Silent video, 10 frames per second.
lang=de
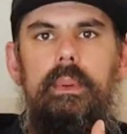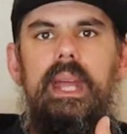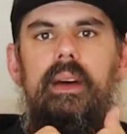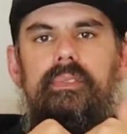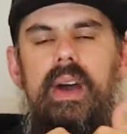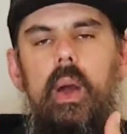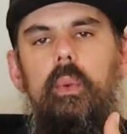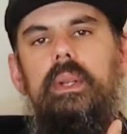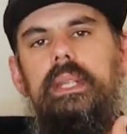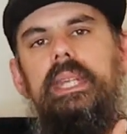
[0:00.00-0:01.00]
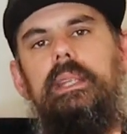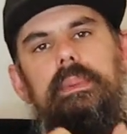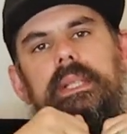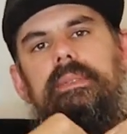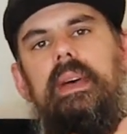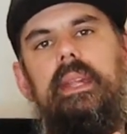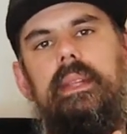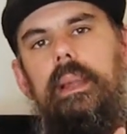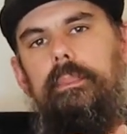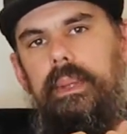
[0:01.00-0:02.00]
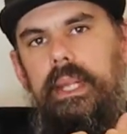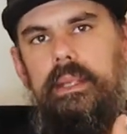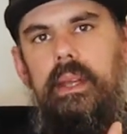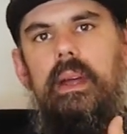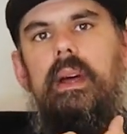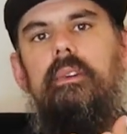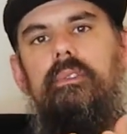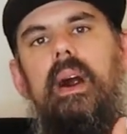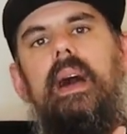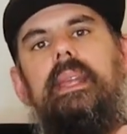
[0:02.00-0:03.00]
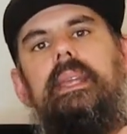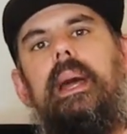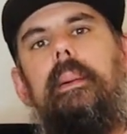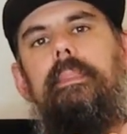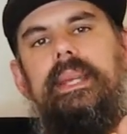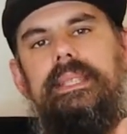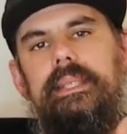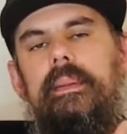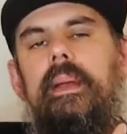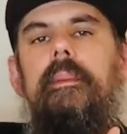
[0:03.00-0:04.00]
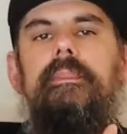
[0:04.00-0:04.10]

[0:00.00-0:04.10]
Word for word: Meine Erfahrung liegt bei zweieinhalb Meter, fahre ich am besten.